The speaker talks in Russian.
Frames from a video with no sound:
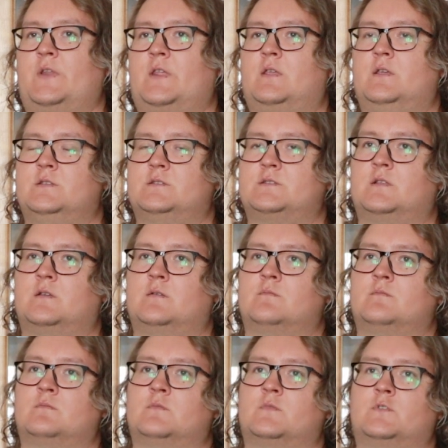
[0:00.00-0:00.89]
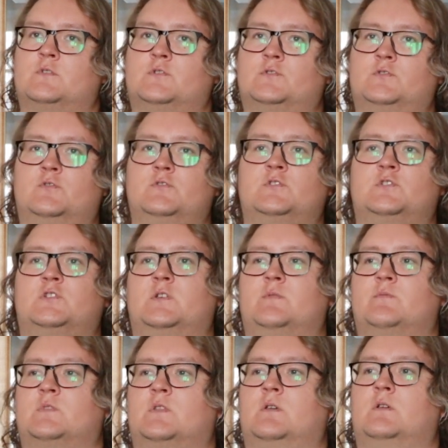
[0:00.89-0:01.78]
приездом, еще с
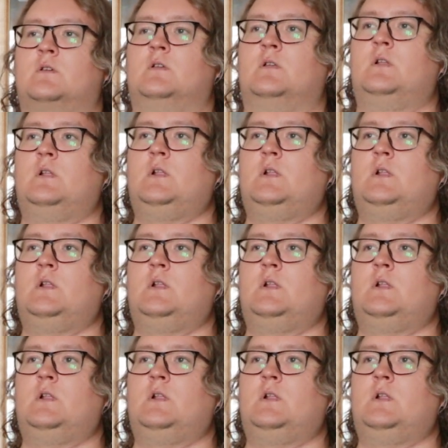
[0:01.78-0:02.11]
чем-то.